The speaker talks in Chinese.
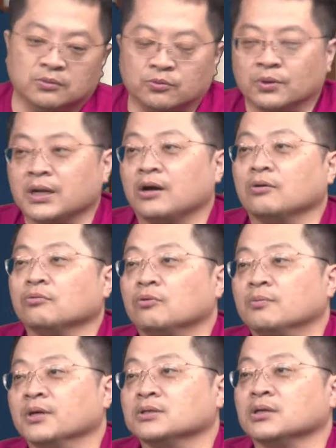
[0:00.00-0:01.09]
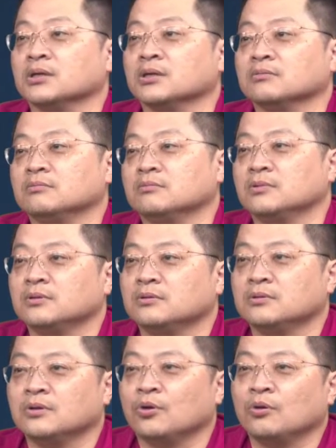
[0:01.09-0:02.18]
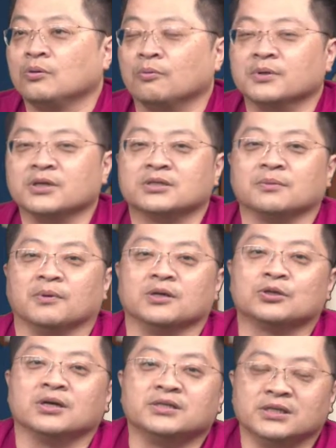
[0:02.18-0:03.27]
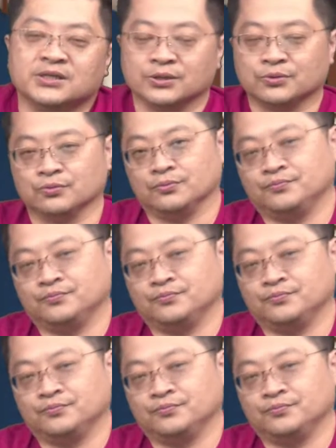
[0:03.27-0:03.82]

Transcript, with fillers: 回到我们的这个，我们的这么核心持股，